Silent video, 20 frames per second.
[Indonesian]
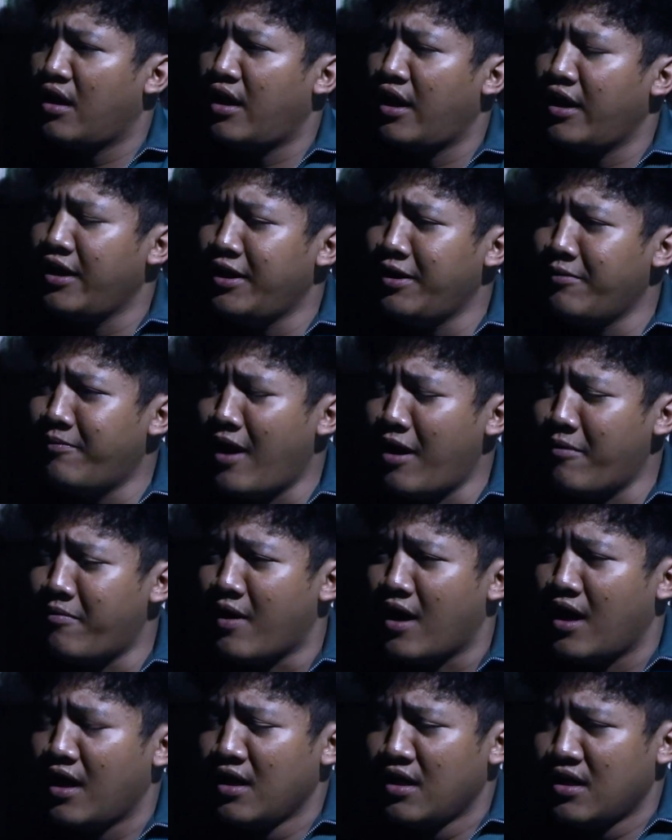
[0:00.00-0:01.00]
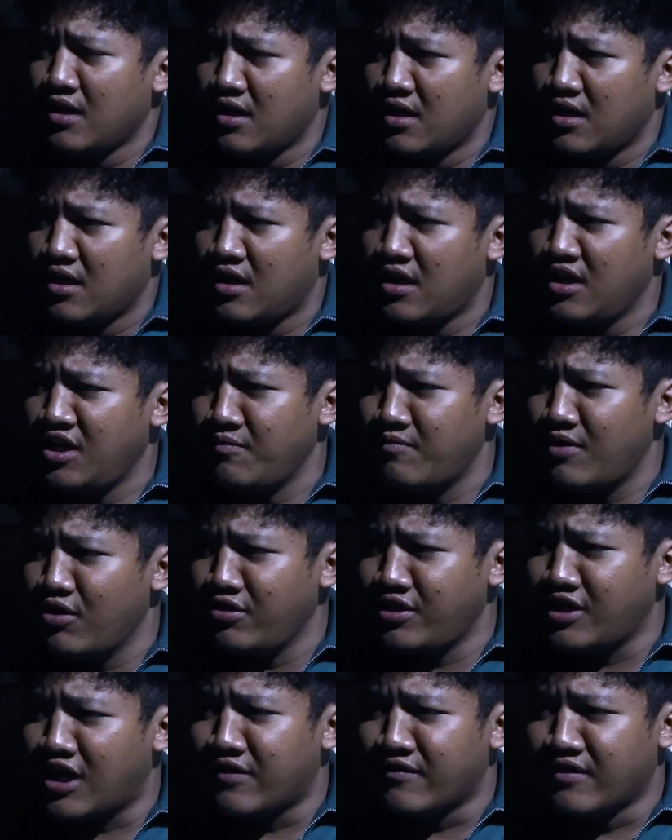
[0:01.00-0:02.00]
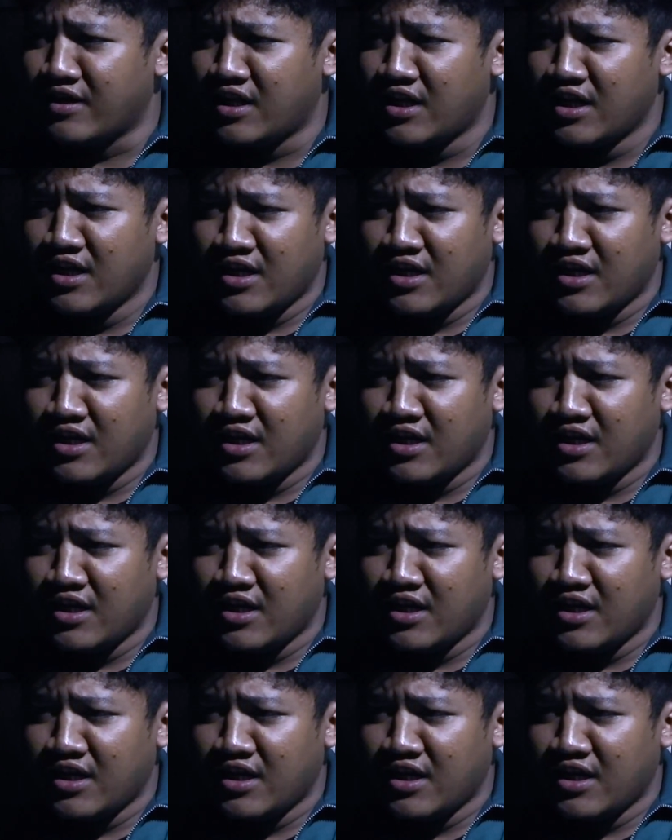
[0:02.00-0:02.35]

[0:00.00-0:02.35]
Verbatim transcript: Nah ini babak Ini sebagus ya ini.